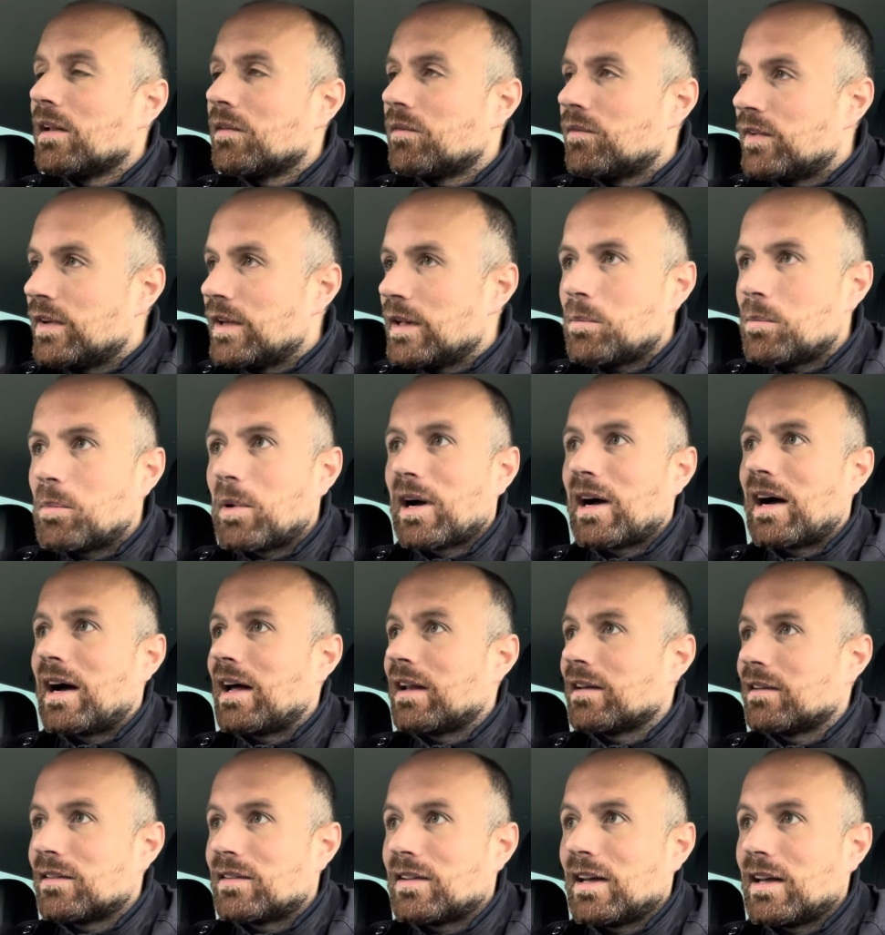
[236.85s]
viel
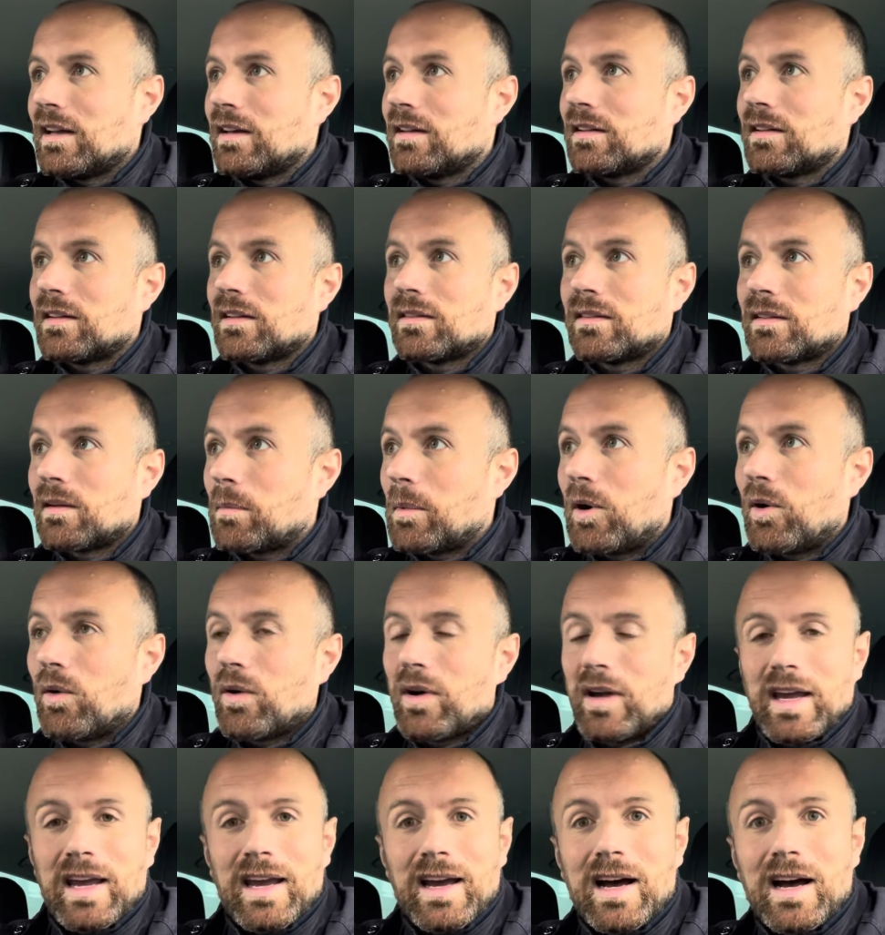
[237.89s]
beratend tätig ist, aber auch
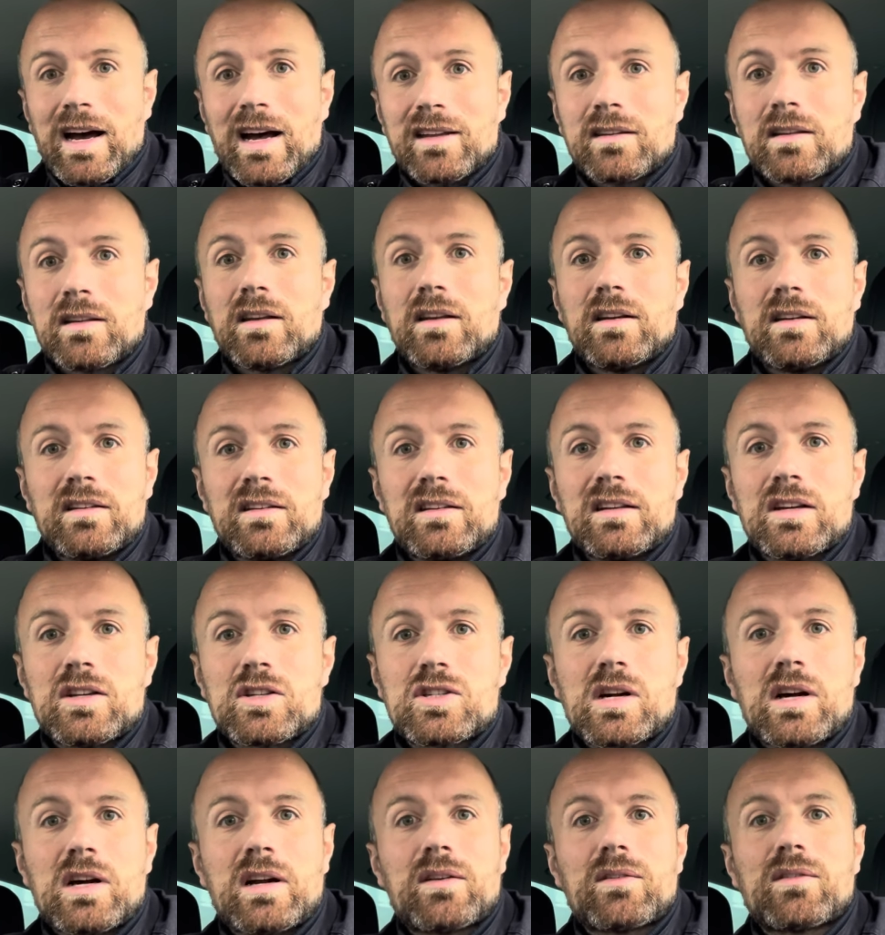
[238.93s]
er hat ja nicht die
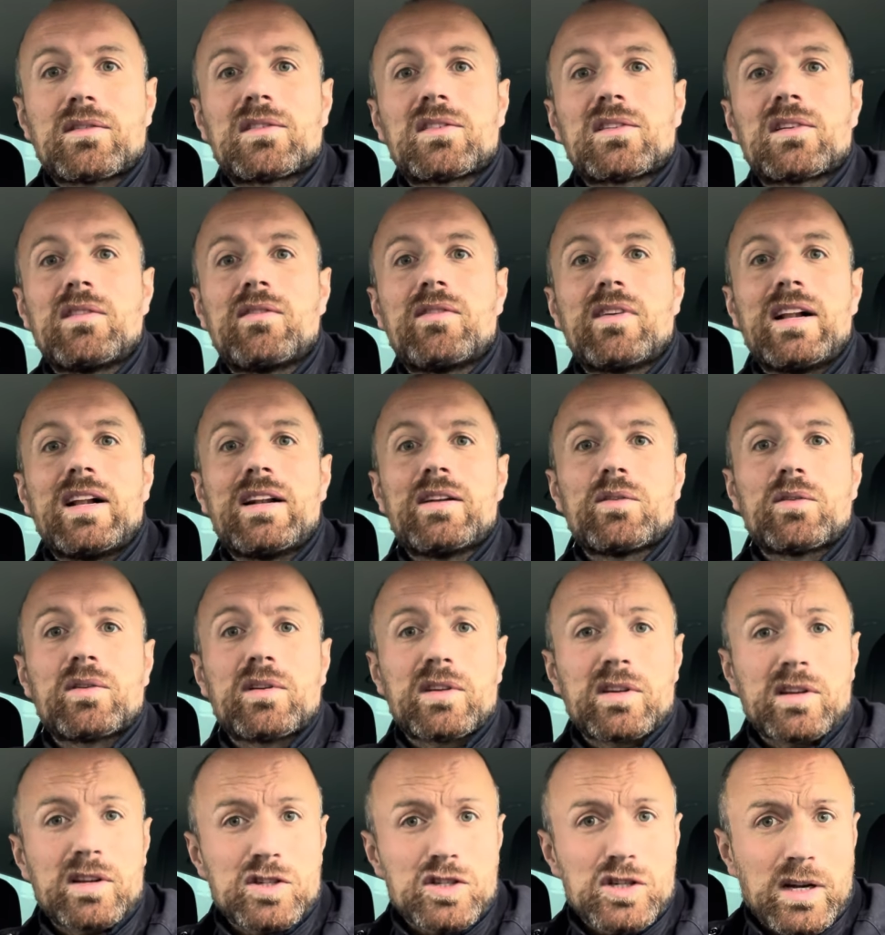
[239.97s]
Entscheidungsgewalt oder
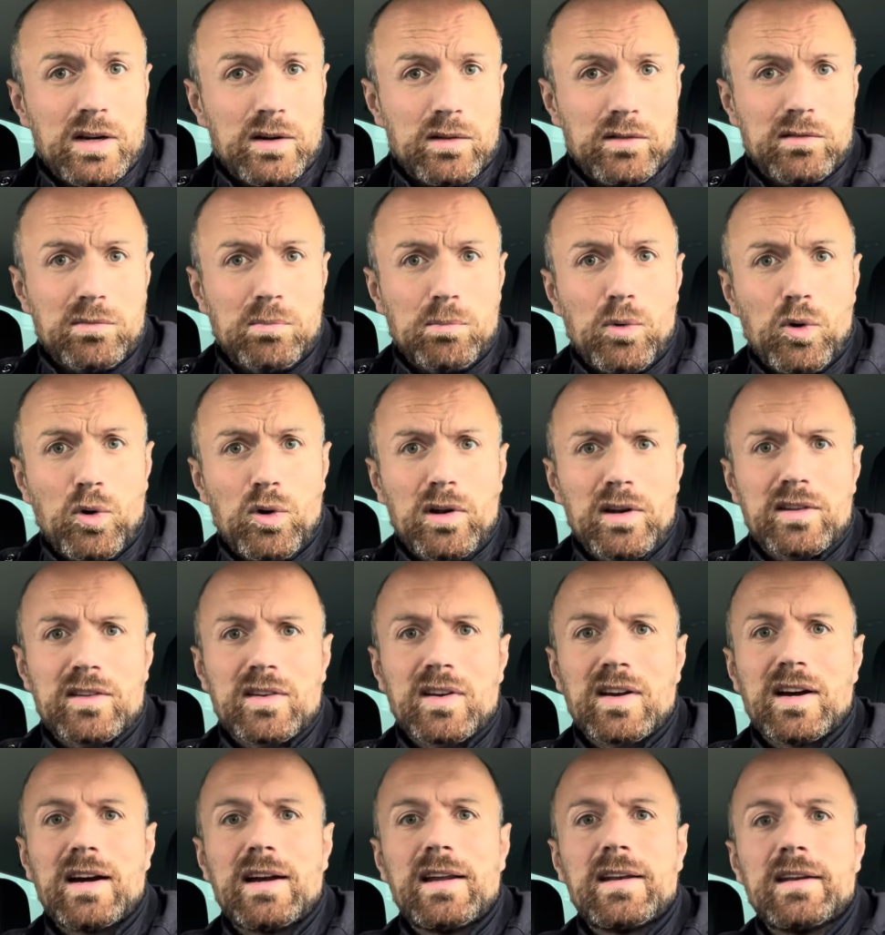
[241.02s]
die
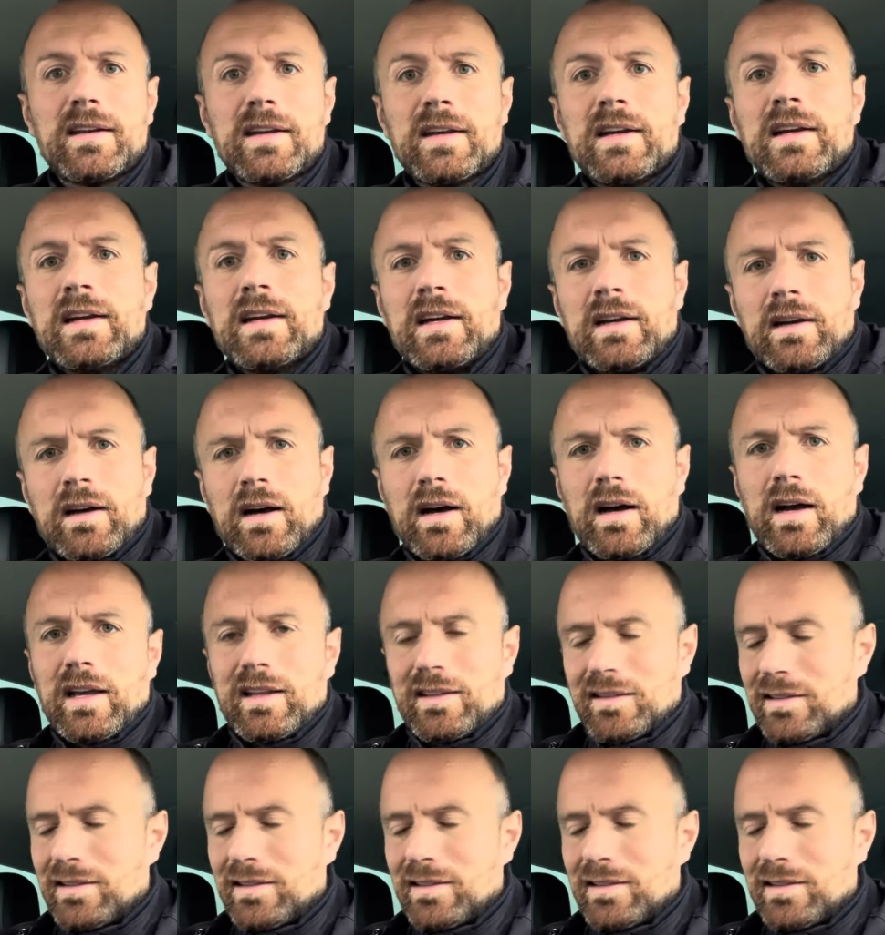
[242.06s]
Entscheidungsmöglichkeiten äh, in